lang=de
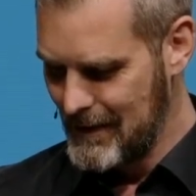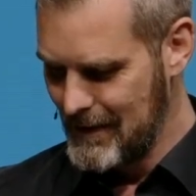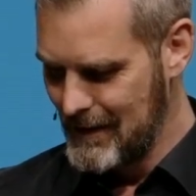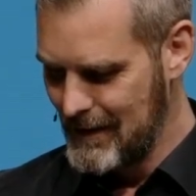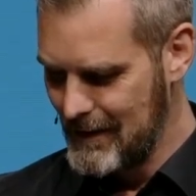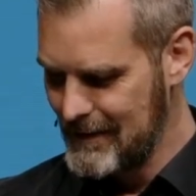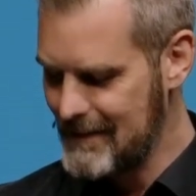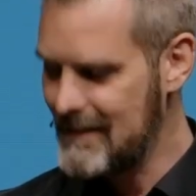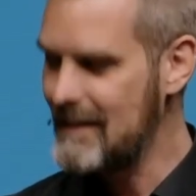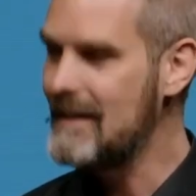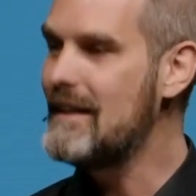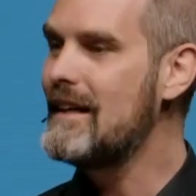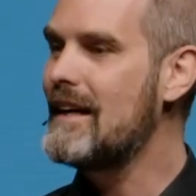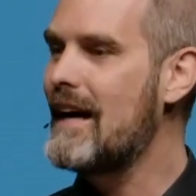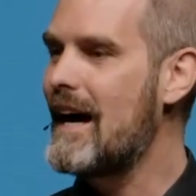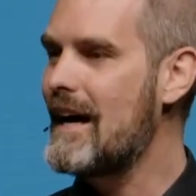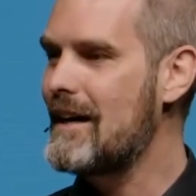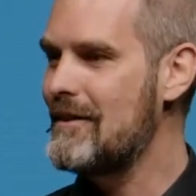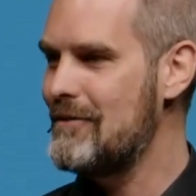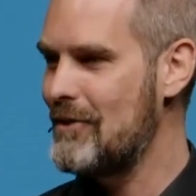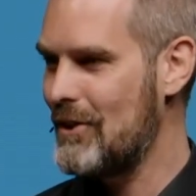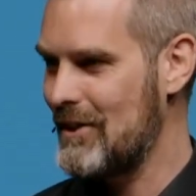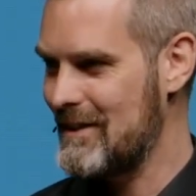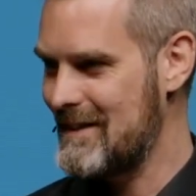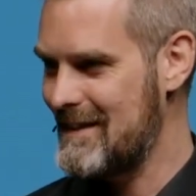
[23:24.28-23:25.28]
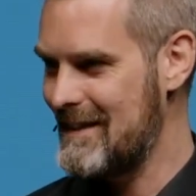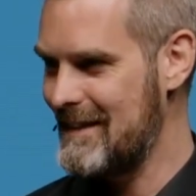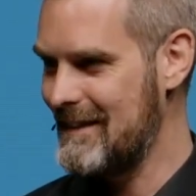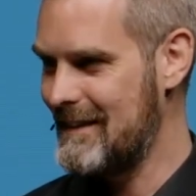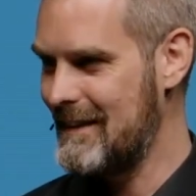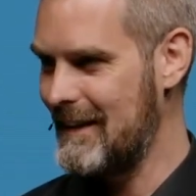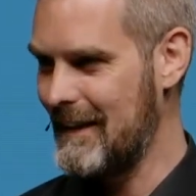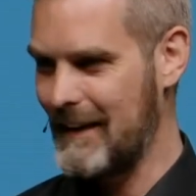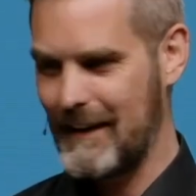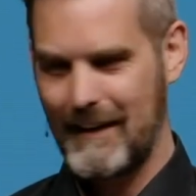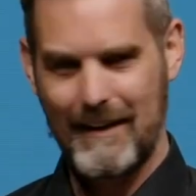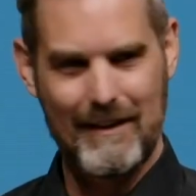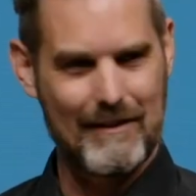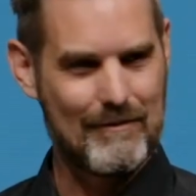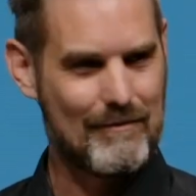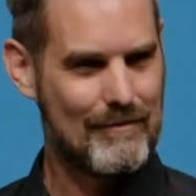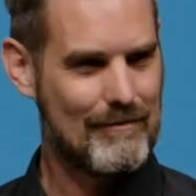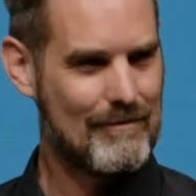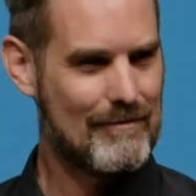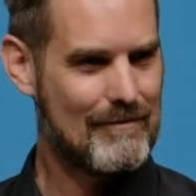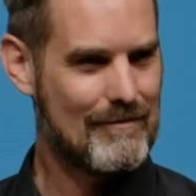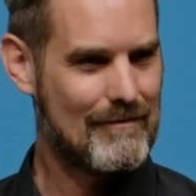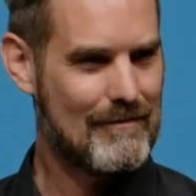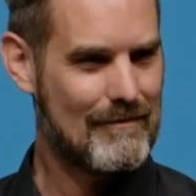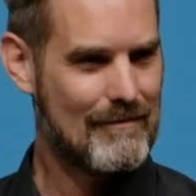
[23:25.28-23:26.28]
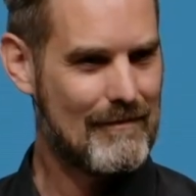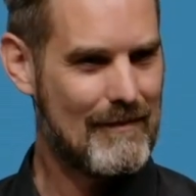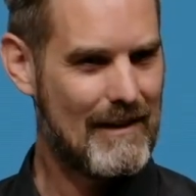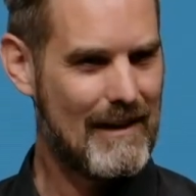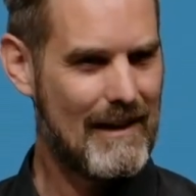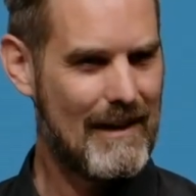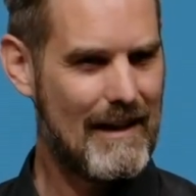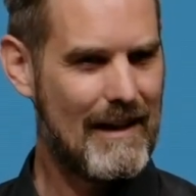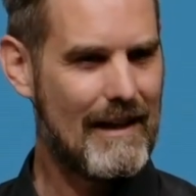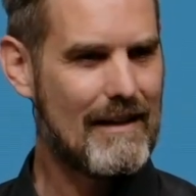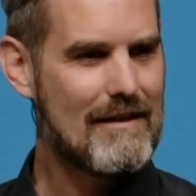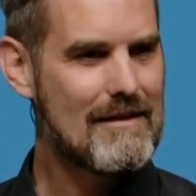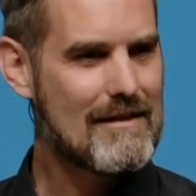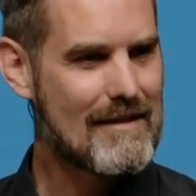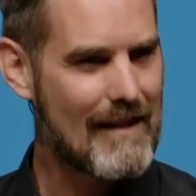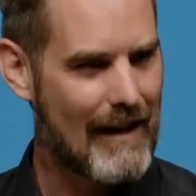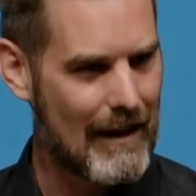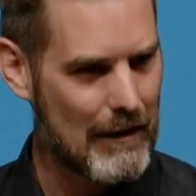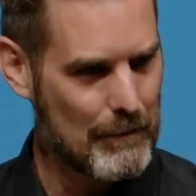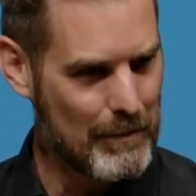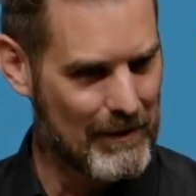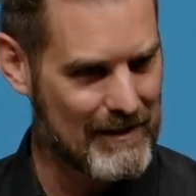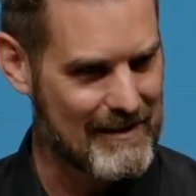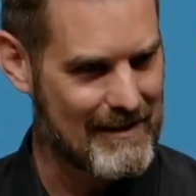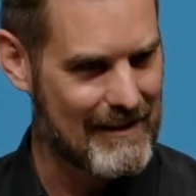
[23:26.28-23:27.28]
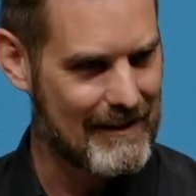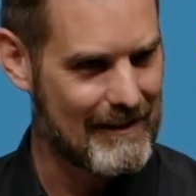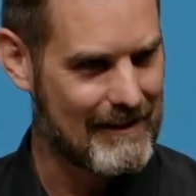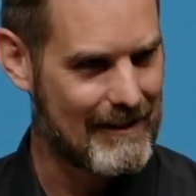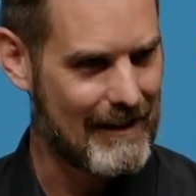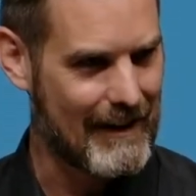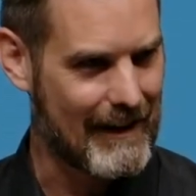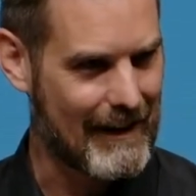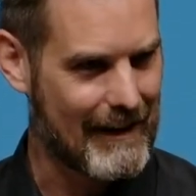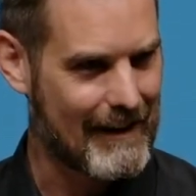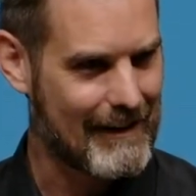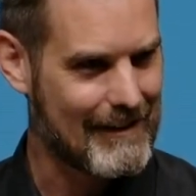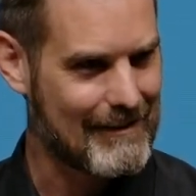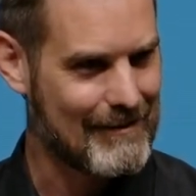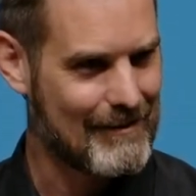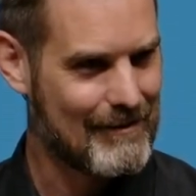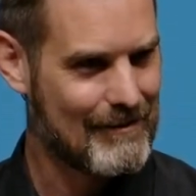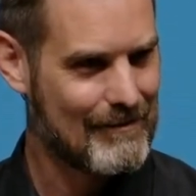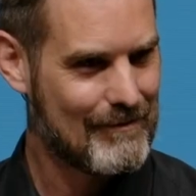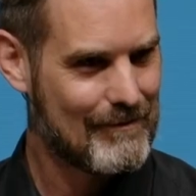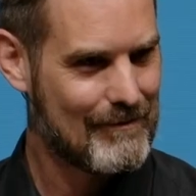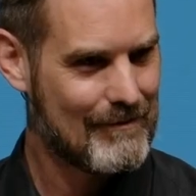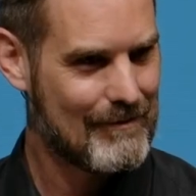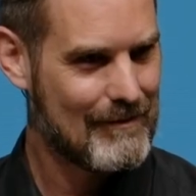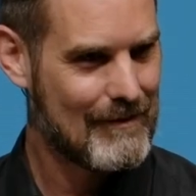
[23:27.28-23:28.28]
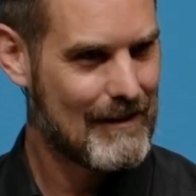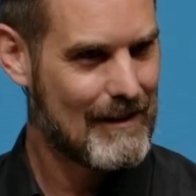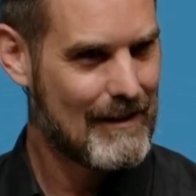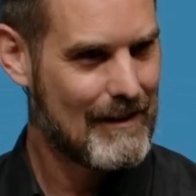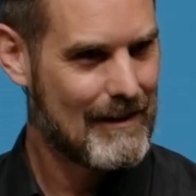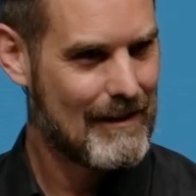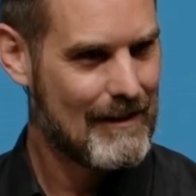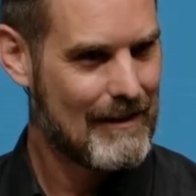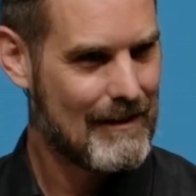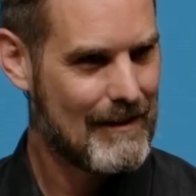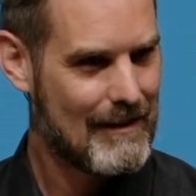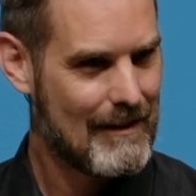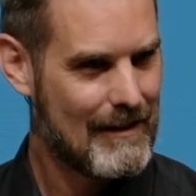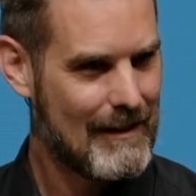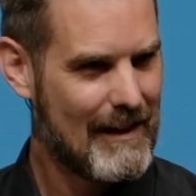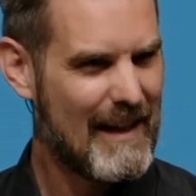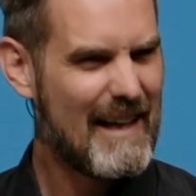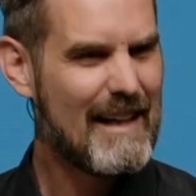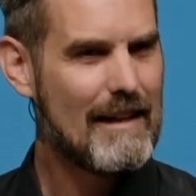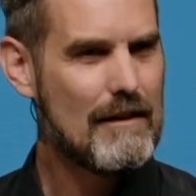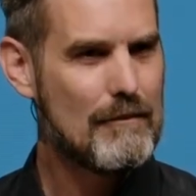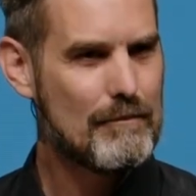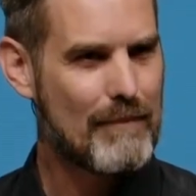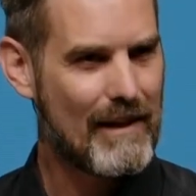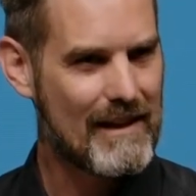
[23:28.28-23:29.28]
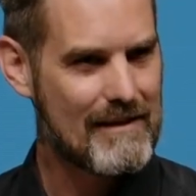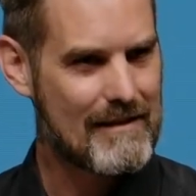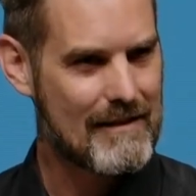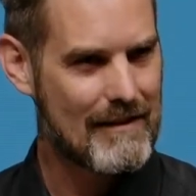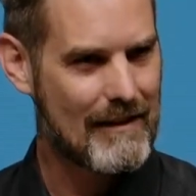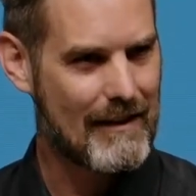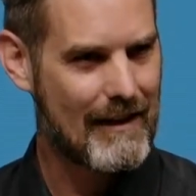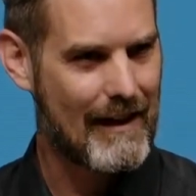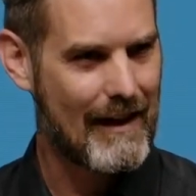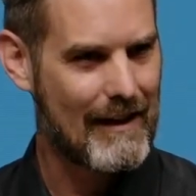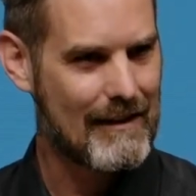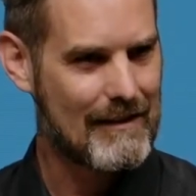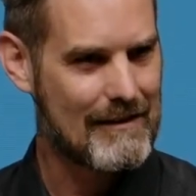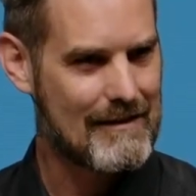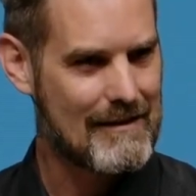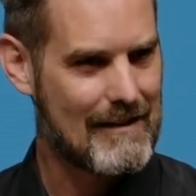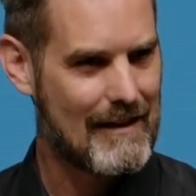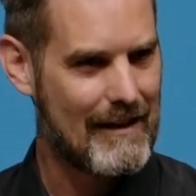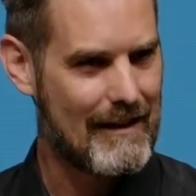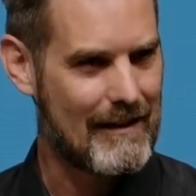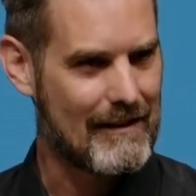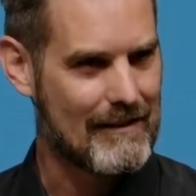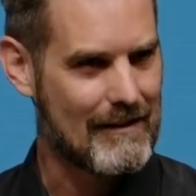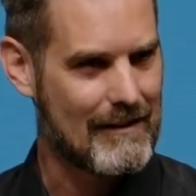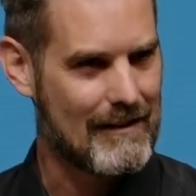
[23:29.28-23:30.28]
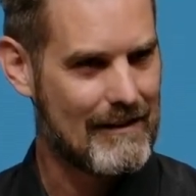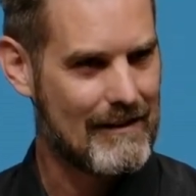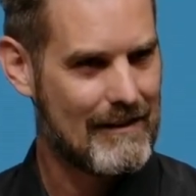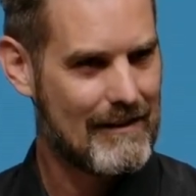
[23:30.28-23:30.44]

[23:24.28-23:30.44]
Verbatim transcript: seine Gegenwart zu entdecken. Ihn selber zu entdecken. Ihn besser kennenzulernen.